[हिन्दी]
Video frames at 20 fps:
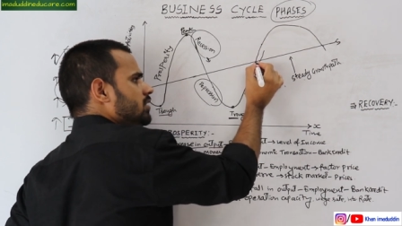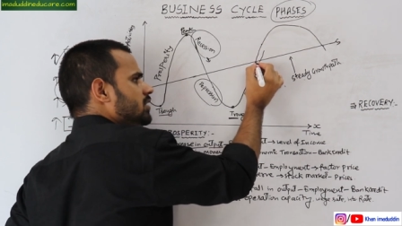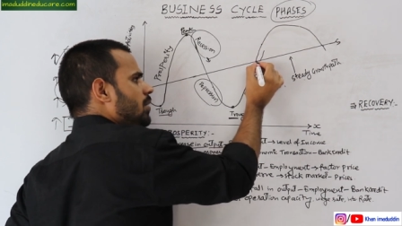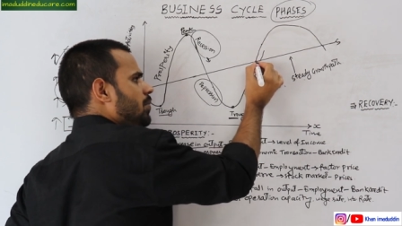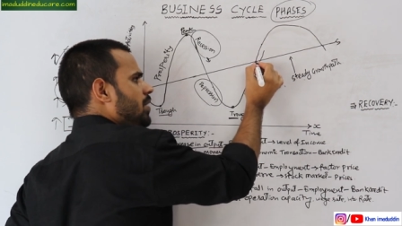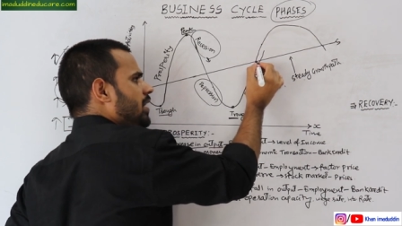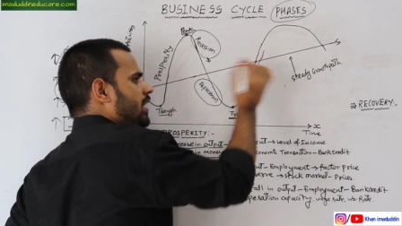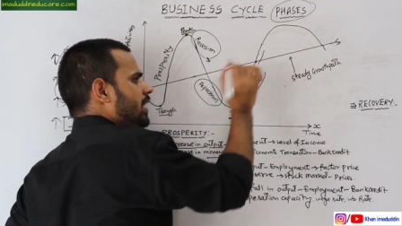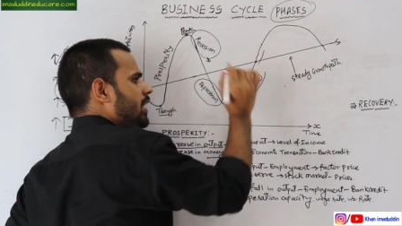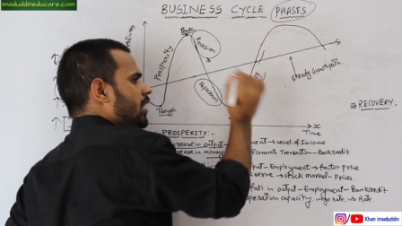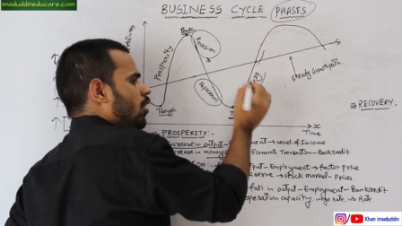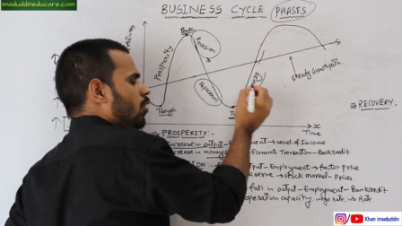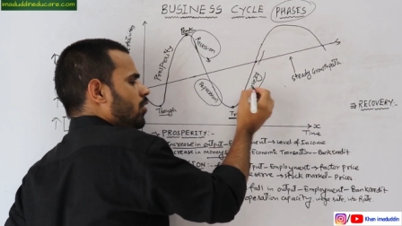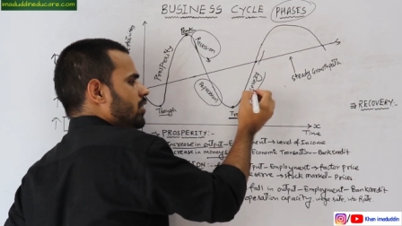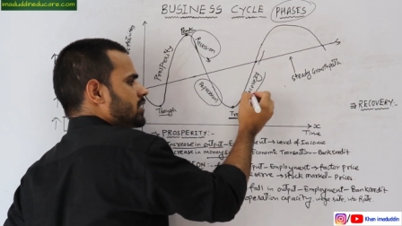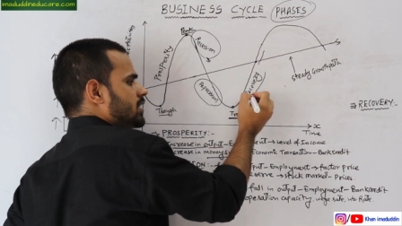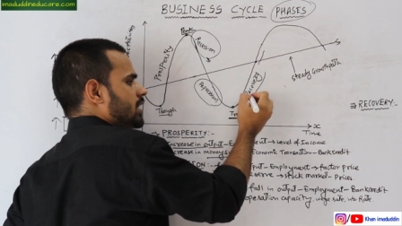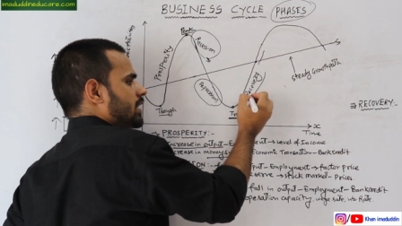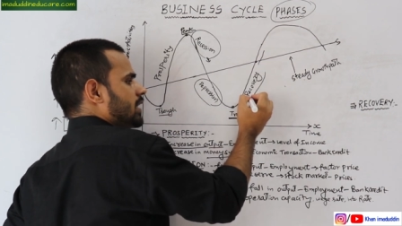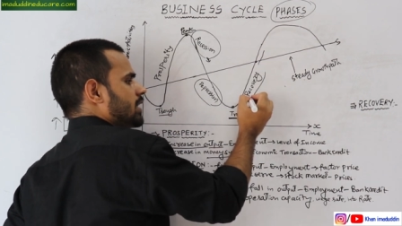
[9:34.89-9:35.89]
जब एक
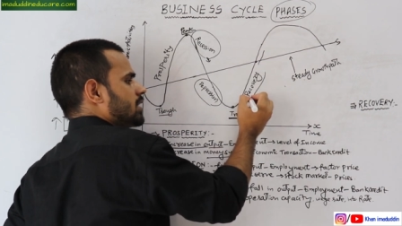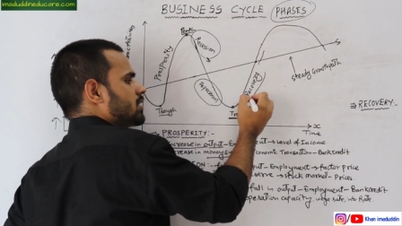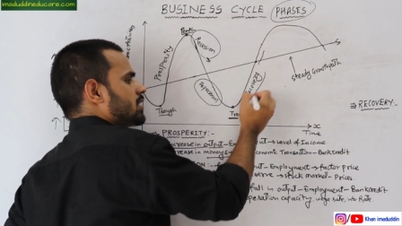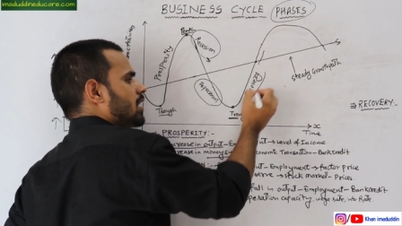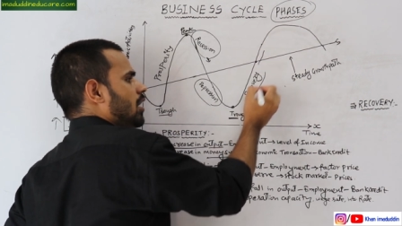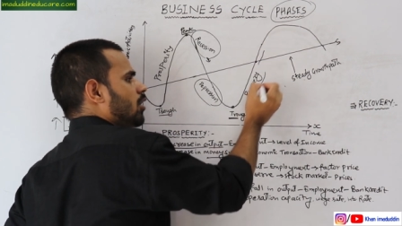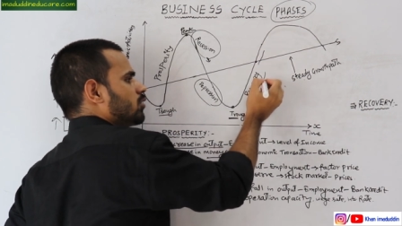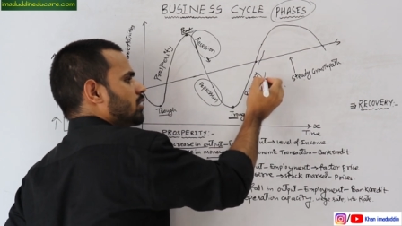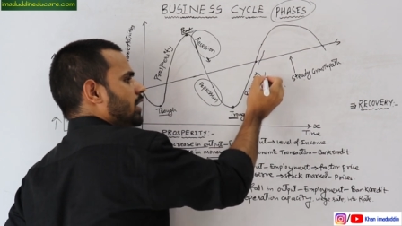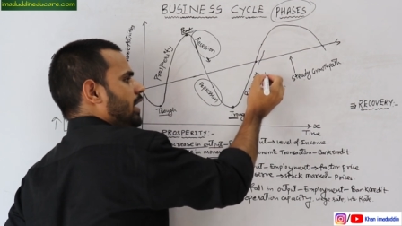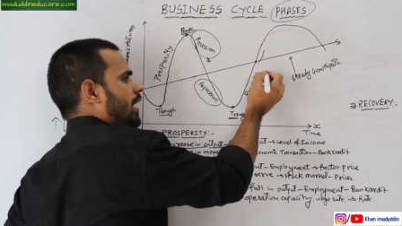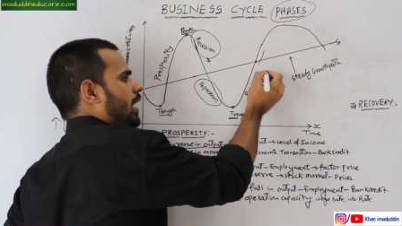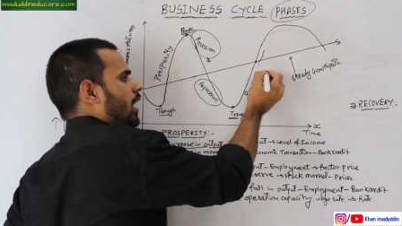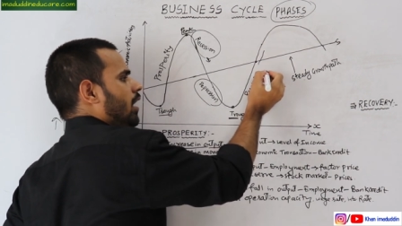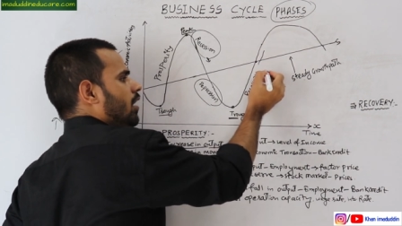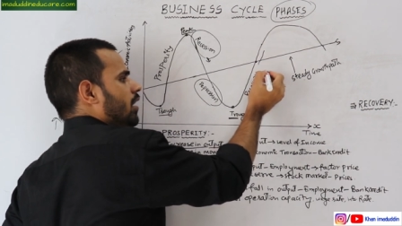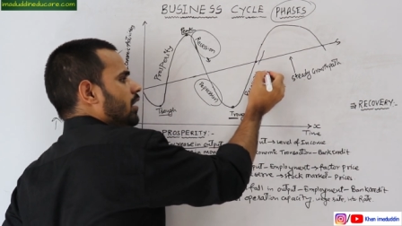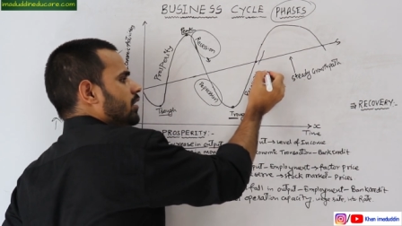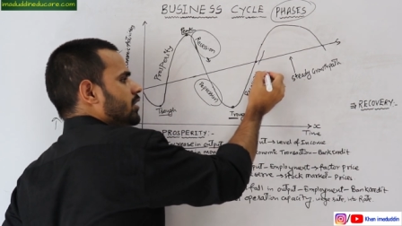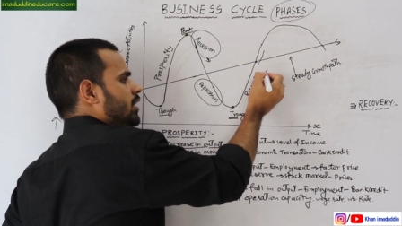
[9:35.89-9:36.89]
रिकवरी सेक्टर्स क्या होता है
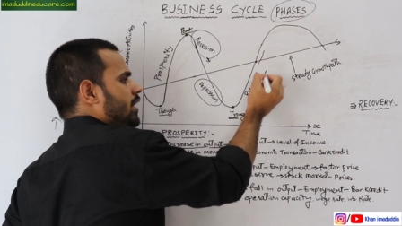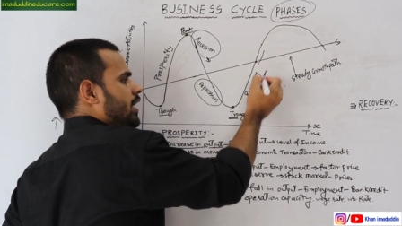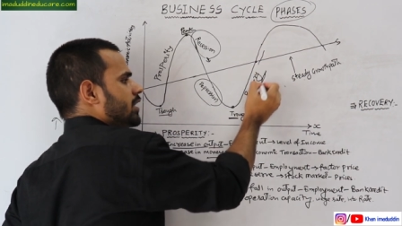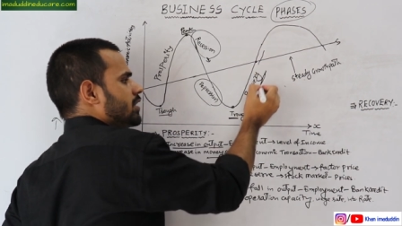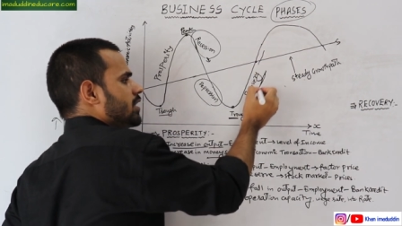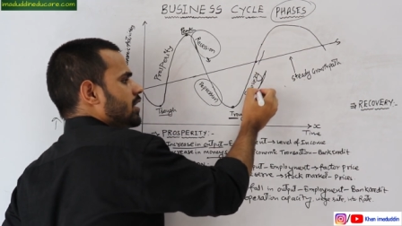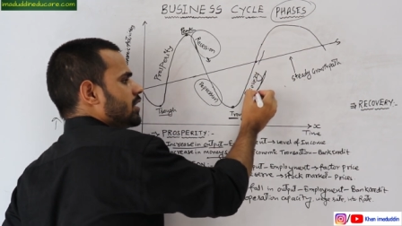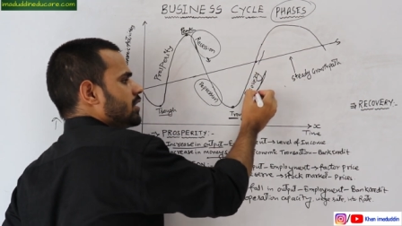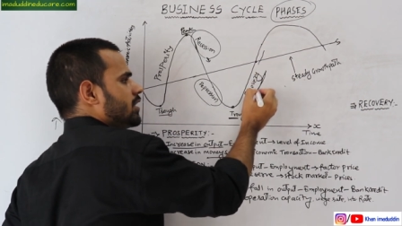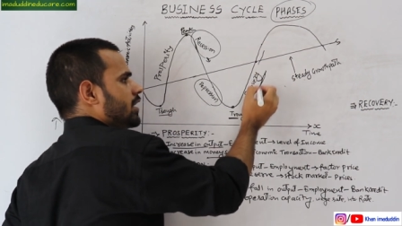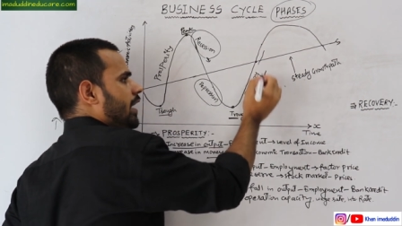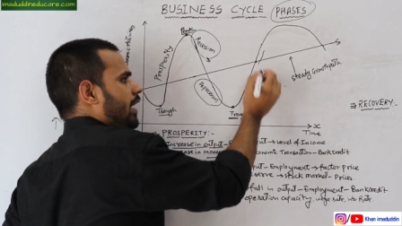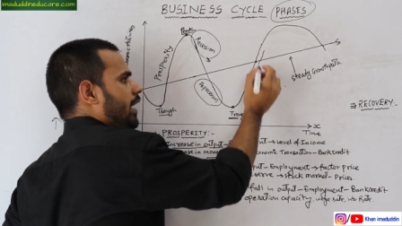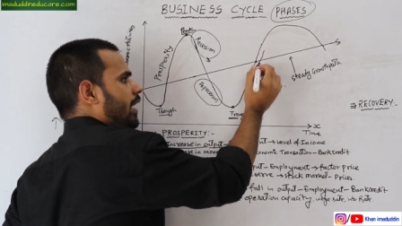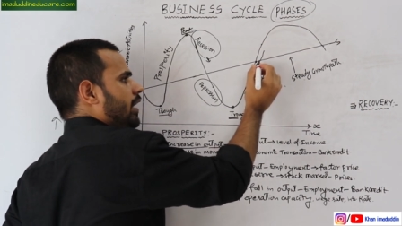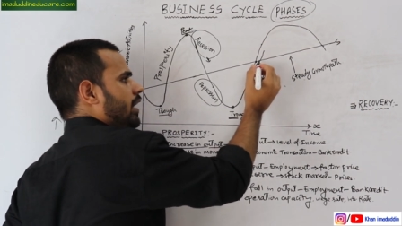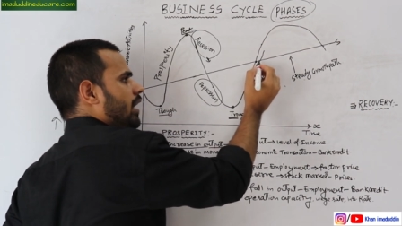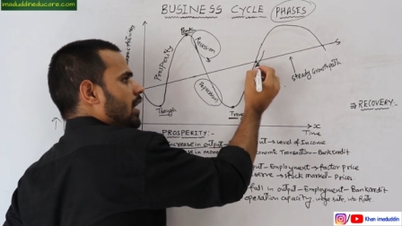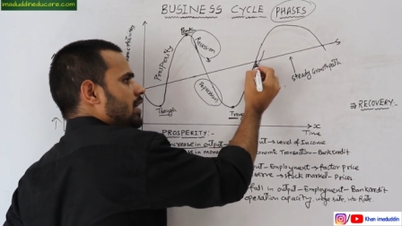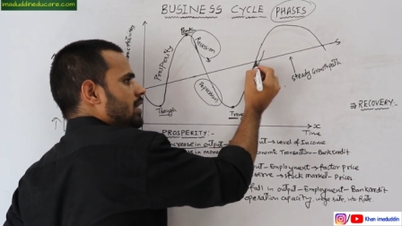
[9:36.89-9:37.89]
एक धीरे धीरे धीरे
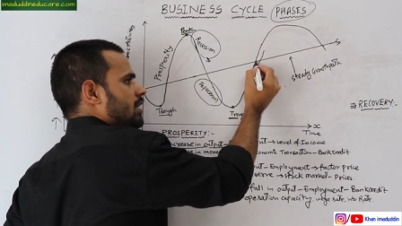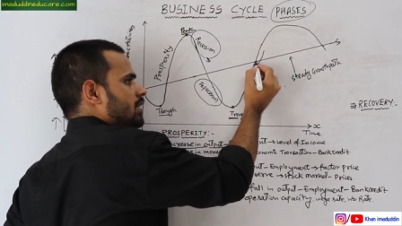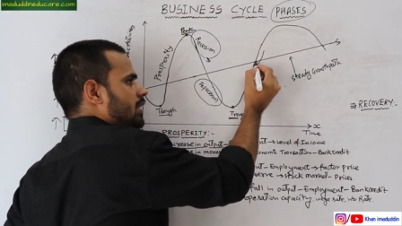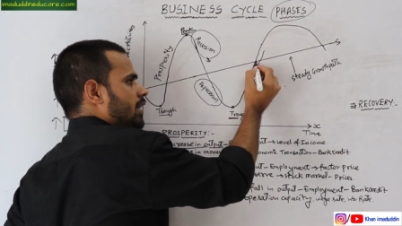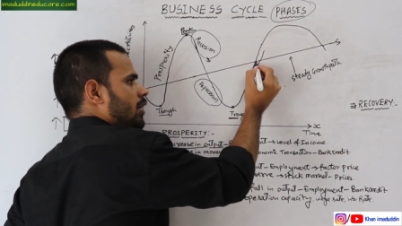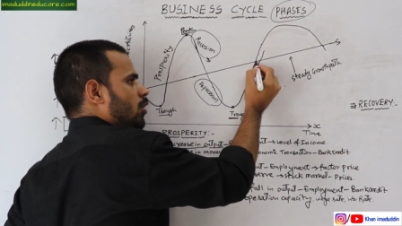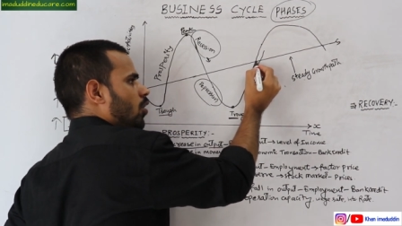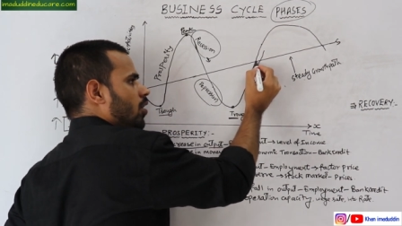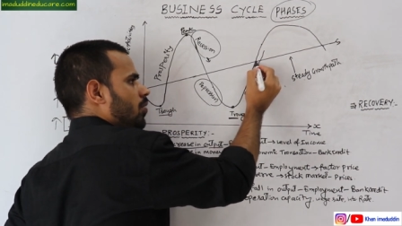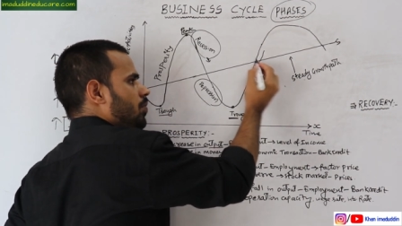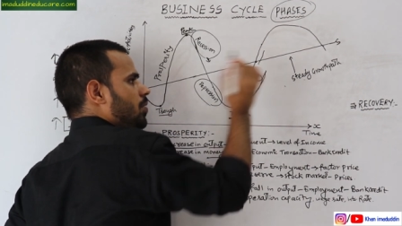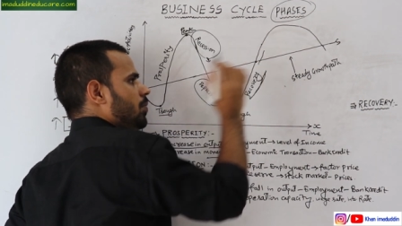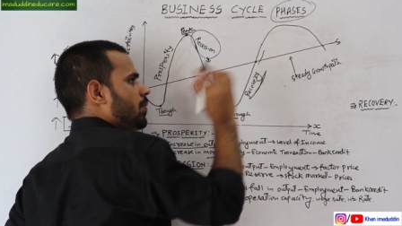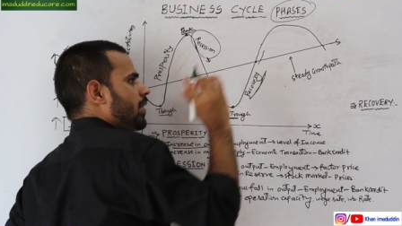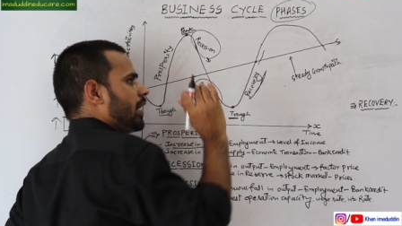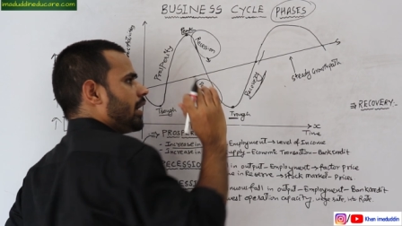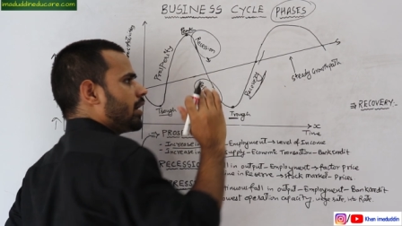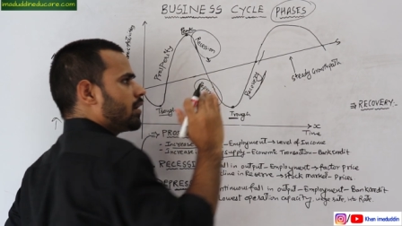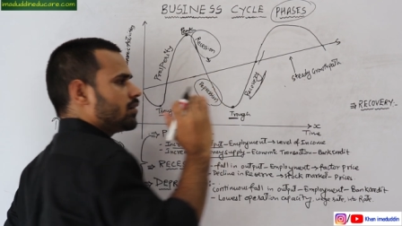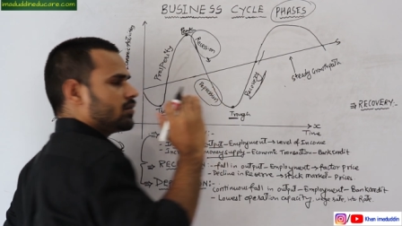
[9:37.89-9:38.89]
एक क्या करता है इकोनॉमी
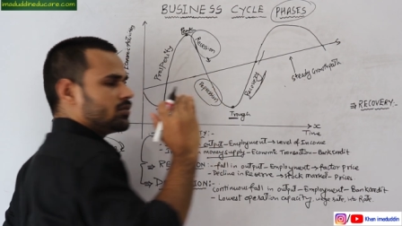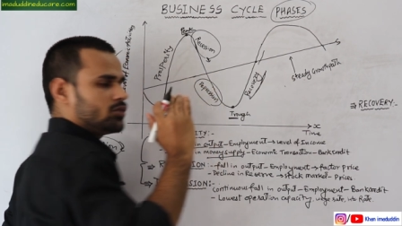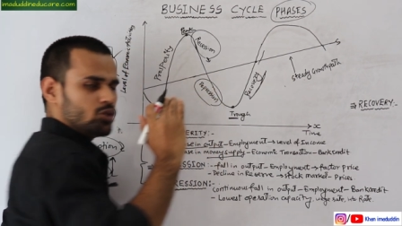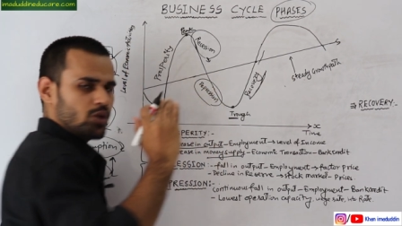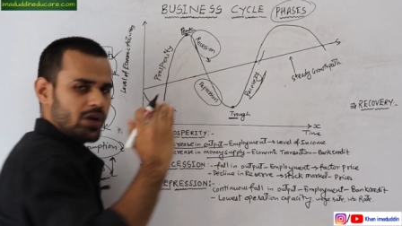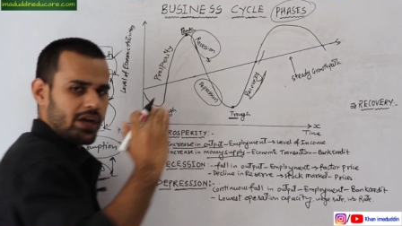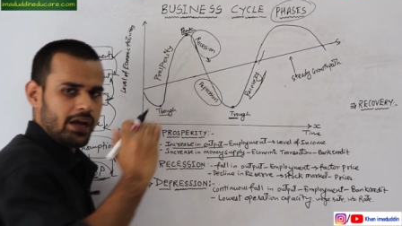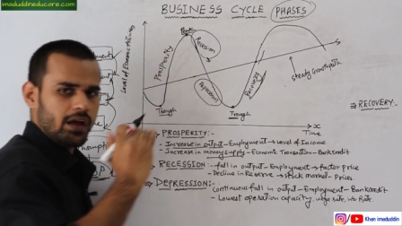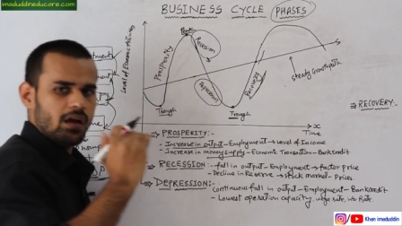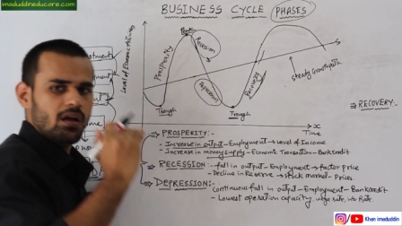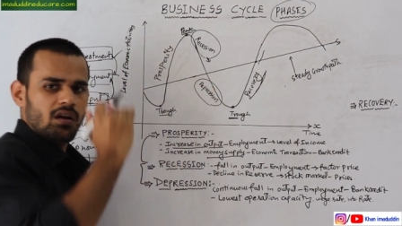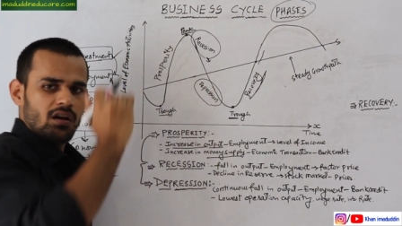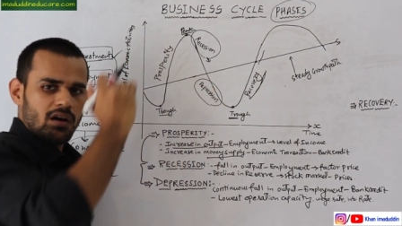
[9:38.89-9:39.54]
में एक जो है